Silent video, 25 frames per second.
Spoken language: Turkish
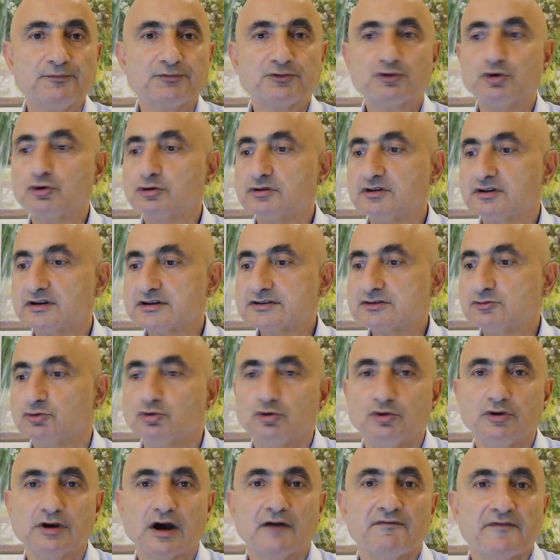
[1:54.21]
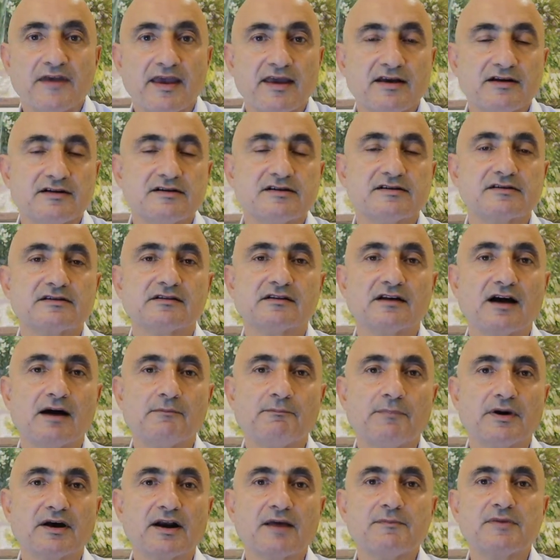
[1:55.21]
Türk lirası dünyanın en
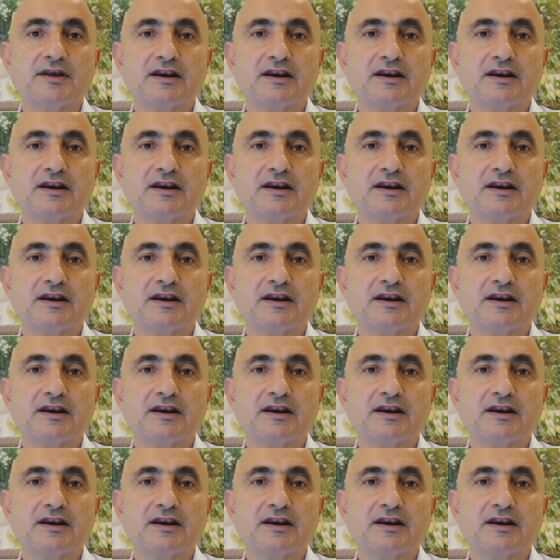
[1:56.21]
kırılgan para